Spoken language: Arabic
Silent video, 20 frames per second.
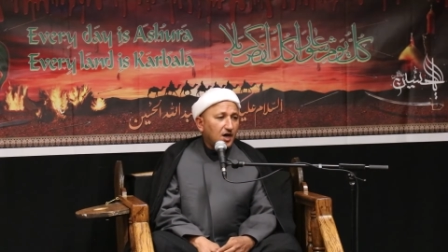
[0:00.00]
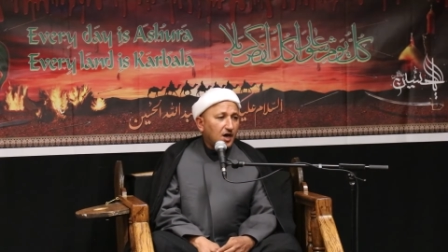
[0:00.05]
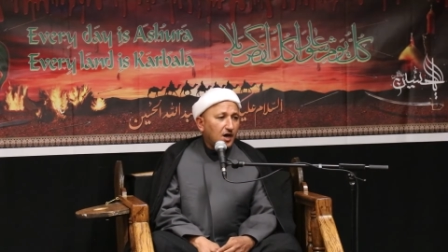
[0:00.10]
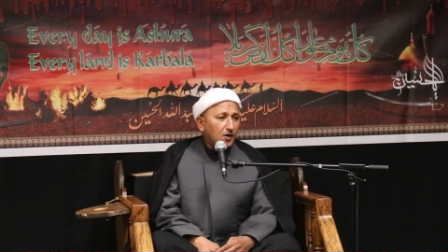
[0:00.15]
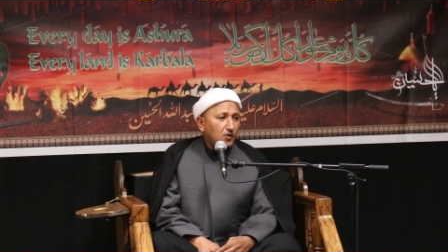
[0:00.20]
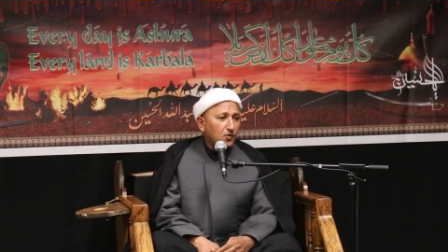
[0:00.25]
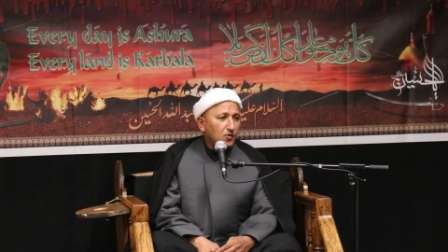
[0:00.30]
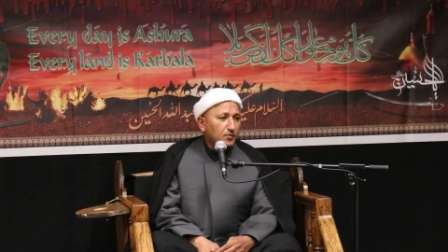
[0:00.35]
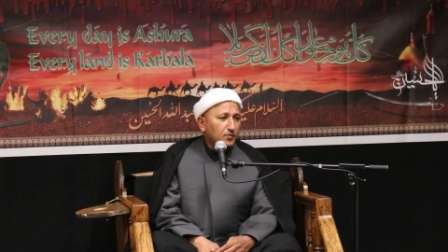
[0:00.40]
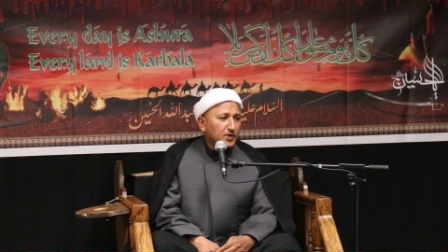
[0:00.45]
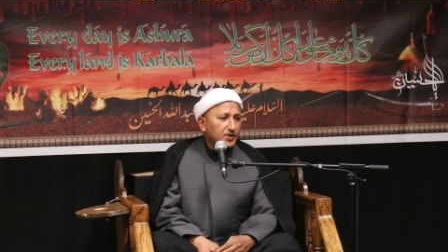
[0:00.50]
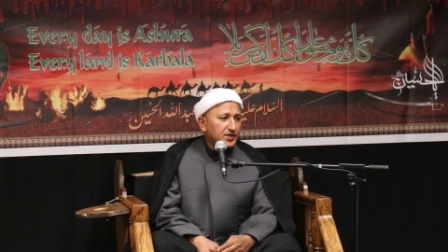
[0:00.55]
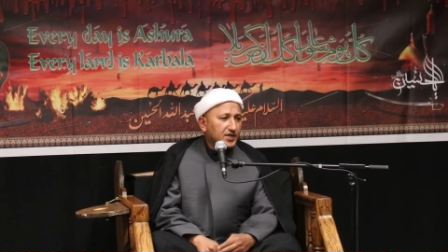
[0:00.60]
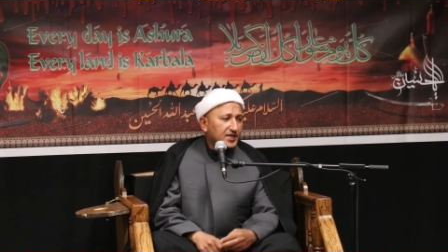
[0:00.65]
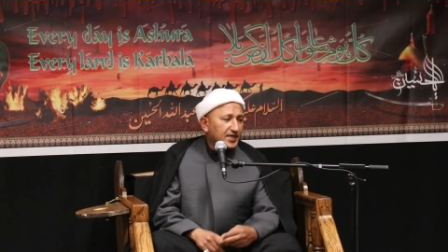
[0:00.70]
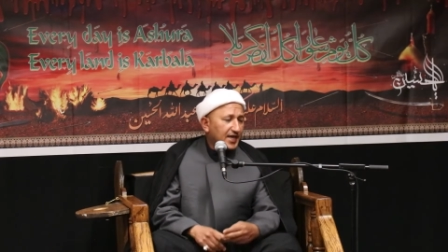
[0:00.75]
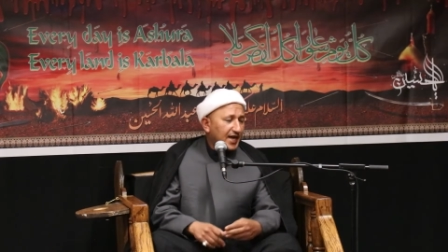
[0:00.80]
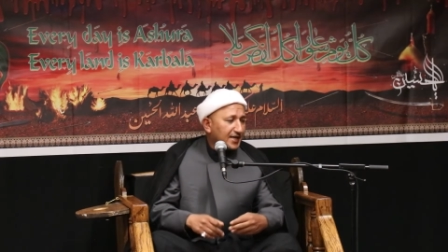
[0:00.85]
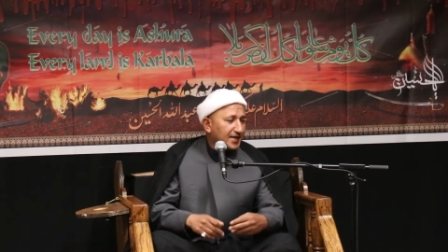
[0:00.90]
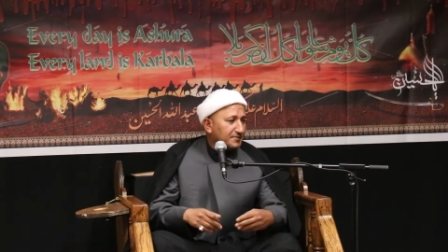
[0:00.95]
أو من
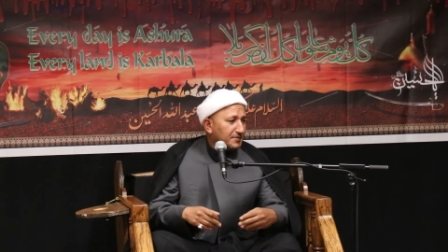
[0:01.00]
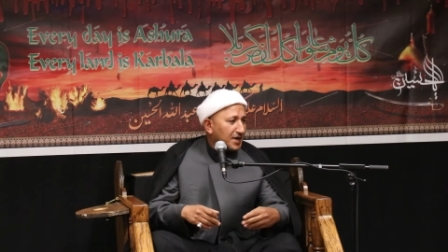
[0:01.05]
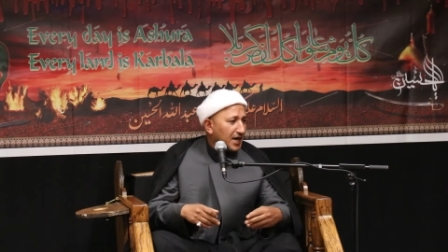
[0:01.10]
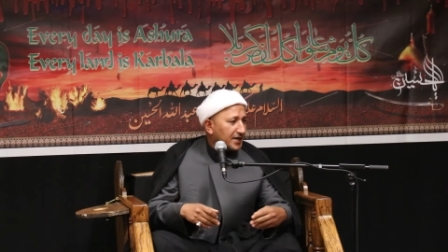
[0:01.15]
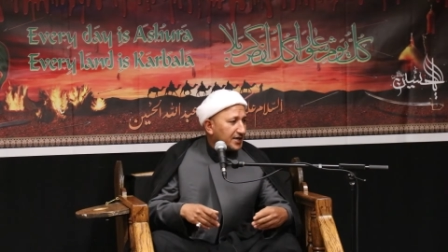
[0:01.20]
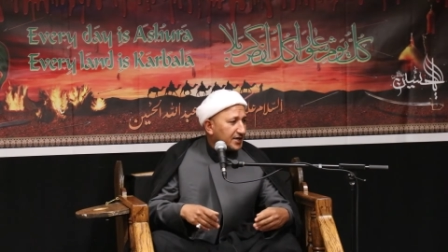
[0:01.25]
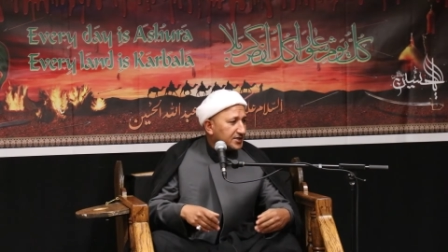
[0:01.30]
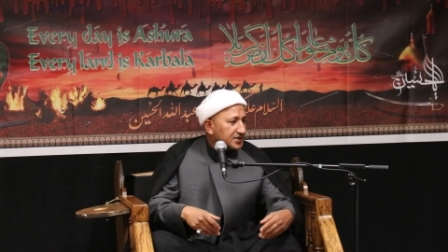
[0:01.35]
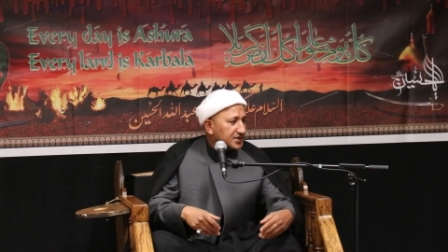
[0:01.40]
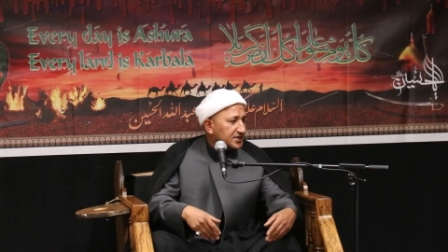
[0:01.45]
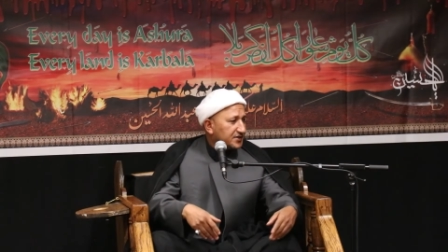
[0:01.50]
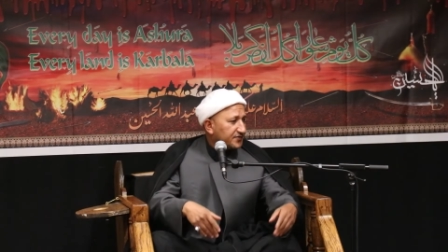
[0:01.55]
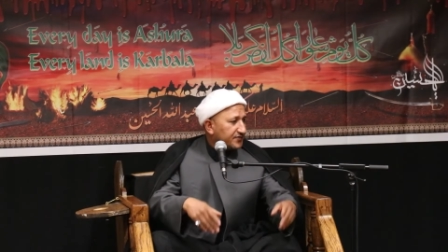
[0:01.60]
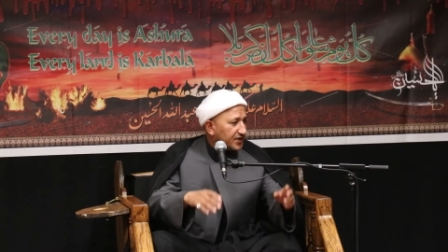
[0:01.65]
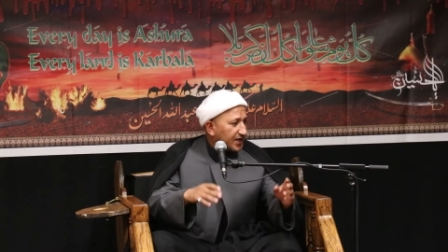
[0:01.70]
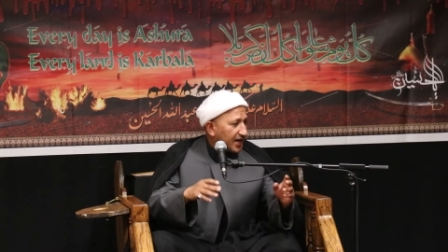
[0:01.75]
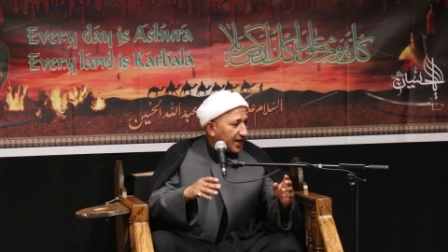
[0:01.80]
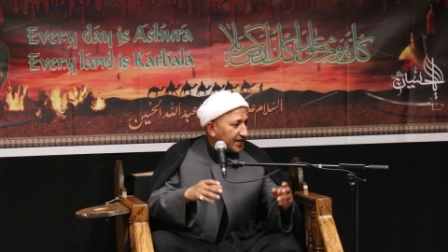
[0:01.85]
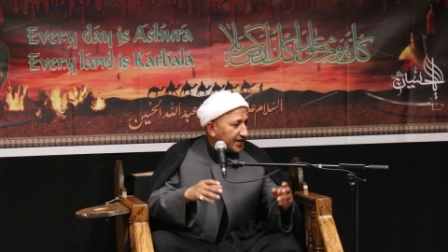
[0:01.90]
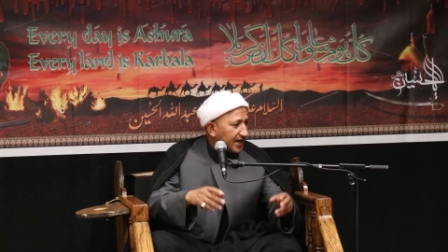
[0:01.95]
خلال ما يجري
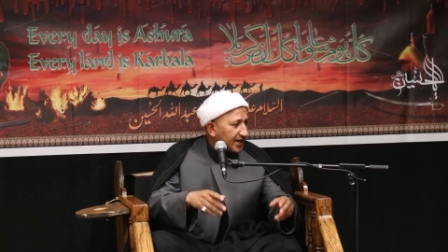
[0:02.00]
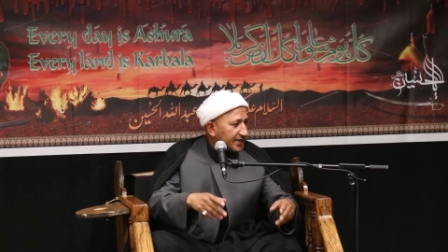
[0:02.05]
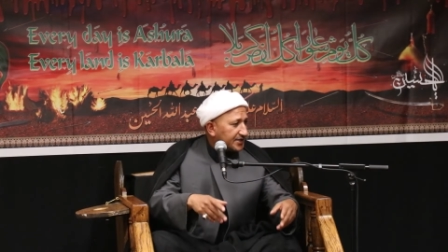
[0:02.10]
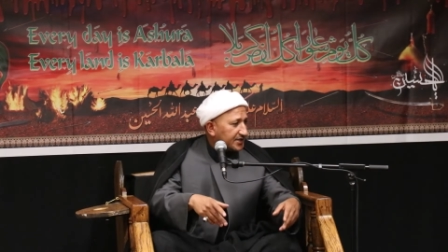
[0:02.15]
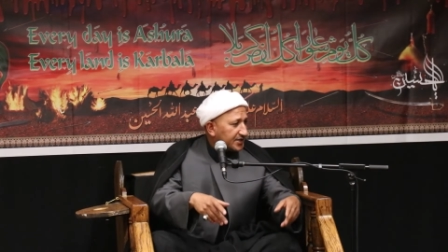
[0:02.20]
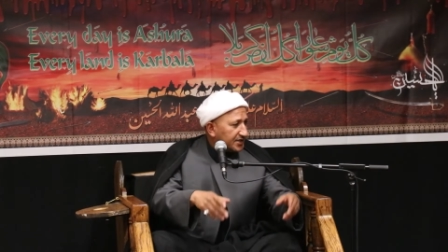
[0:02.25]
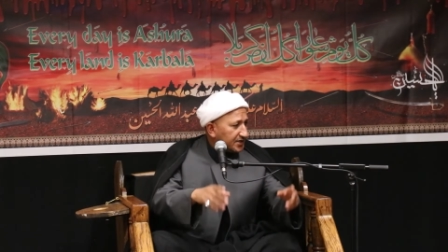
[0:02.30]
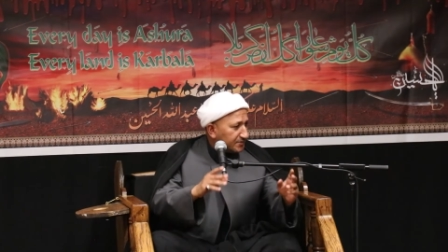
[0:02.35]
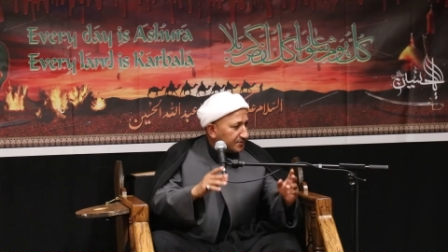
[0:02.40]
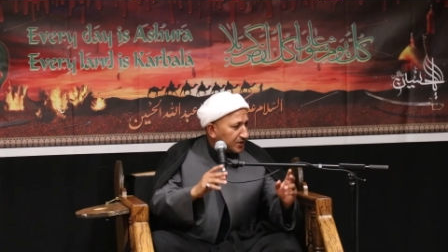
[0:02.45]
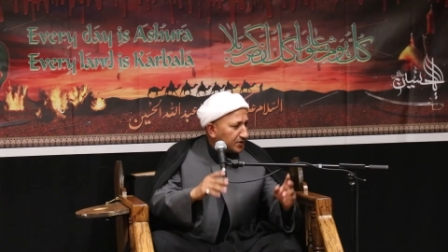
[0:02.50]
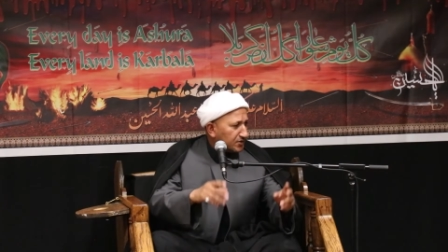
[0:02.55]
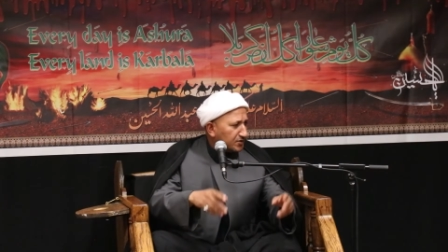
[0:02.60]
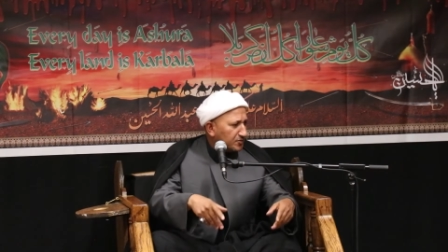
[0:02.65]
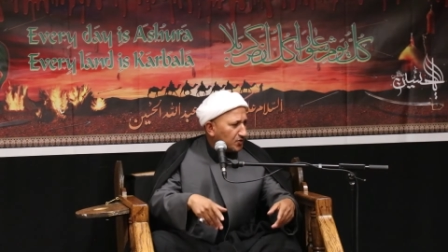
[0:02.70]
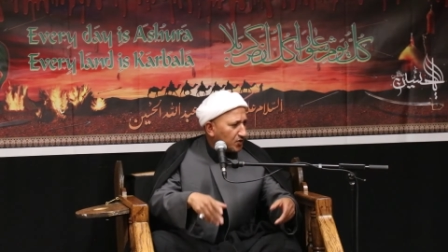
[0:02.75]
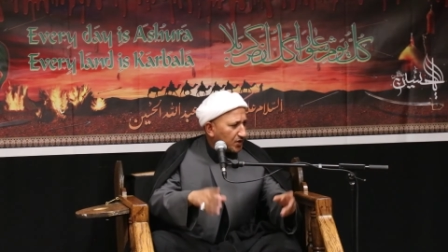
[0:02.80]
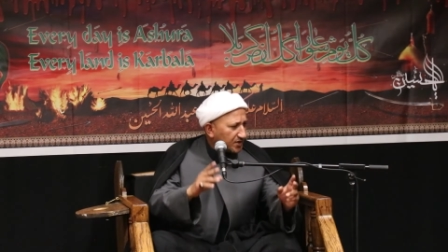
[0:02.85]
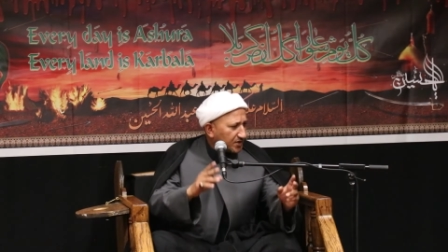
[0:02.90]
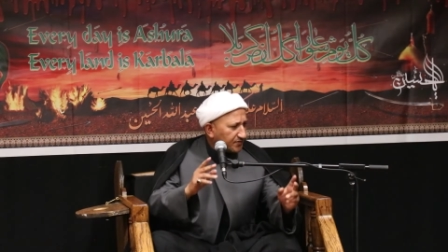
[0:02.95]
في حياته من
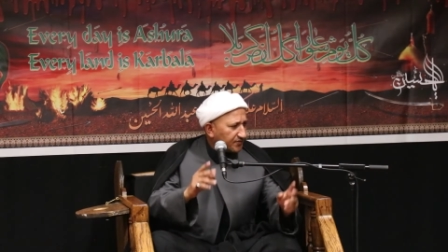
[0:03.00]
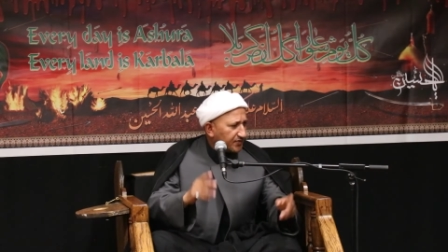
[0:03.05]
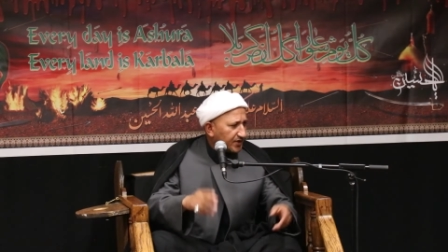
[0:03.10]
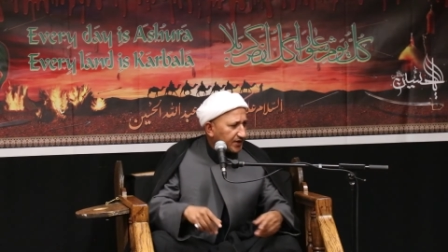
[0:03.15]
أمور